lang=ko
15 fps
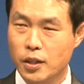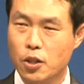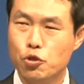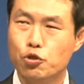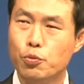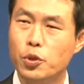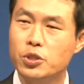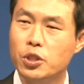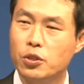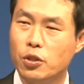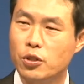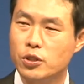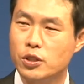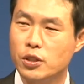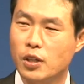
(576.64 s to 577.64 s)
두 번째
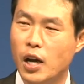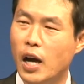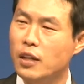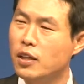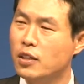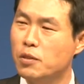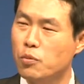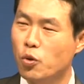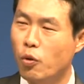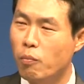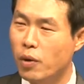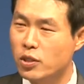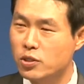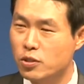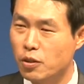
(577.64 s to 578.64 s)
떨어지니까 하나님이
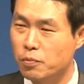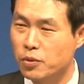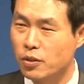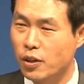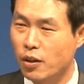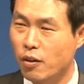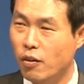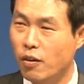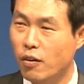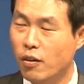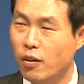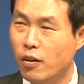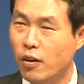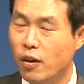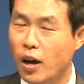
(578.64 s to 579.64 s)
원망스럽더래요.
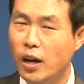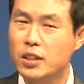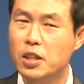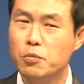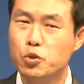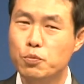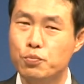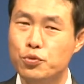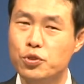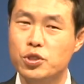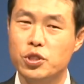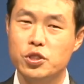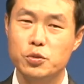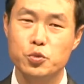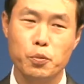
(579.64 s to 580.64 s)
아, 하나님 좀
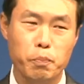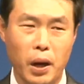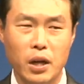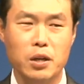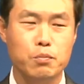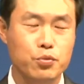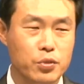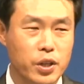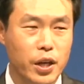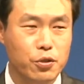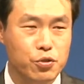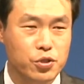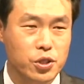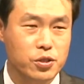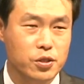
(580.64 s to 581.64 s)
부르셨으면 좀 빨리 붙게
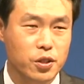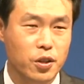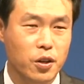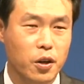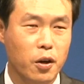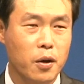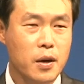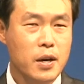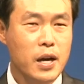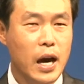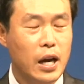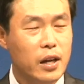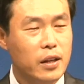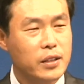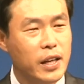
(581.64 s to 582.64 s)
해주셔서
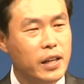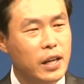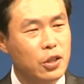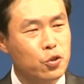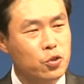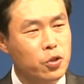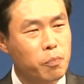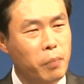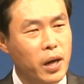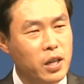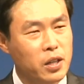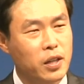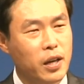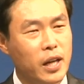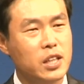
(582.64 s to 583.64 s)
한 해라도 더
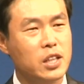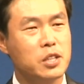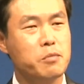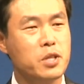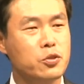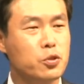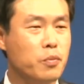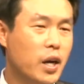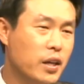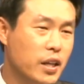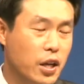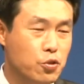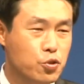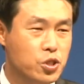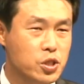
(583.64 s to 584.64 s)
빨리 하나님 일 좀 하게
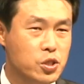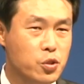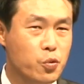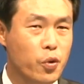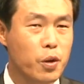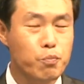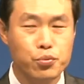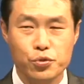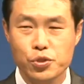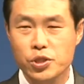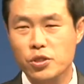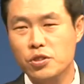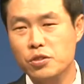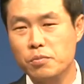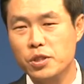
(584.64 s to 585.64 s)
해주시지 왜
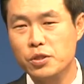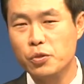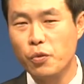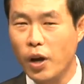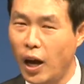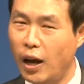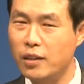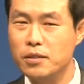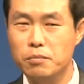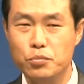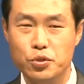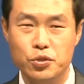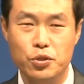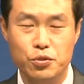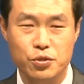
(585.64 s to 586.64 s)
부르셨으면서 왜 안
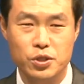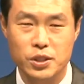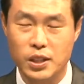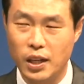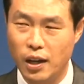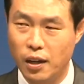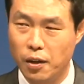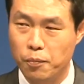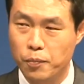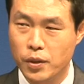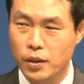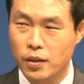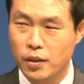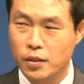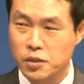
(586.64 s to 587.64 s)
붙여주시나.
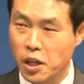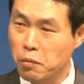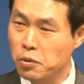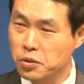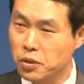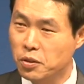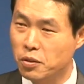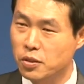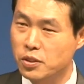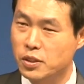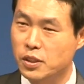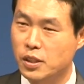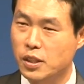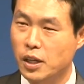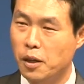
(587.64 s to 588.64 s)
세 번째
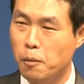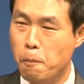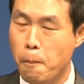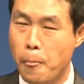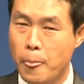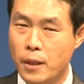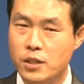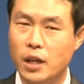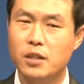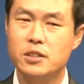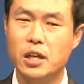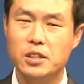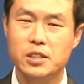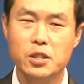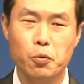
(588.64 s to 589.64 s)
떨어지니까 자기
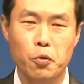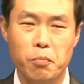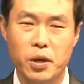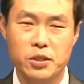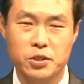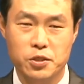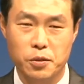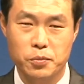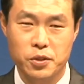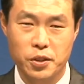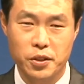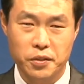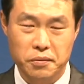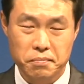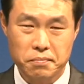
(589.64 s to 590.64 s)
자신이 원망스럽더래요.